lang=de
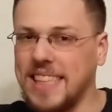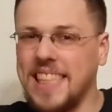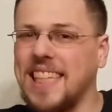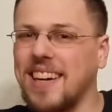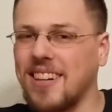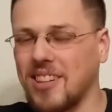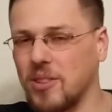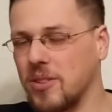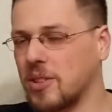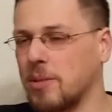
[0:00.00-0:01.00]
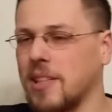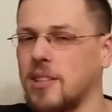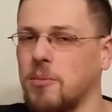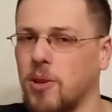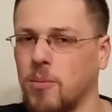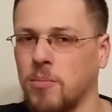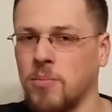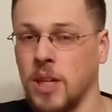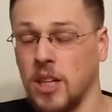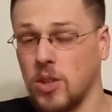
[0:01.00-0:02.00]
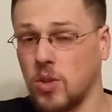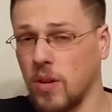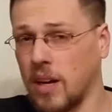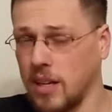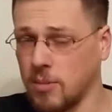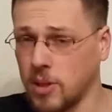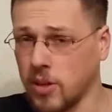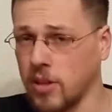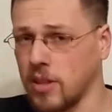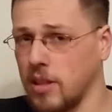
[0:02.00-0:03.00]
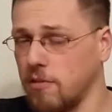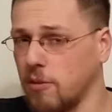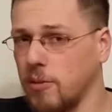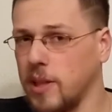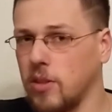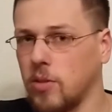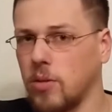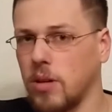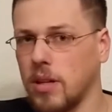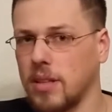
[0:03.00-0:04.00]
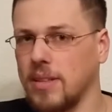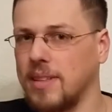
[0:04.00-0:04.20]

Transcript: Ja, und somit herzlich willkommen zu einem erneuten Infovideo.